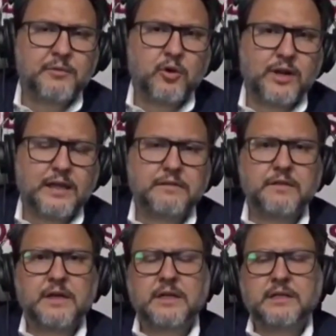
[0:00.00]

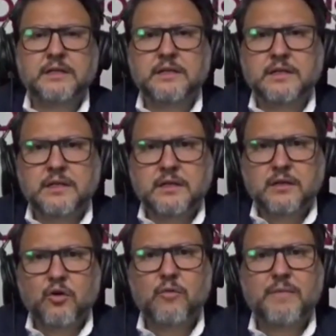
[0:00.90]
violencia,
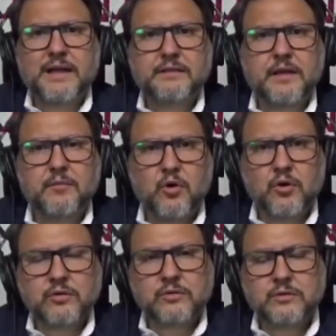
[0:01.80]
con más temor,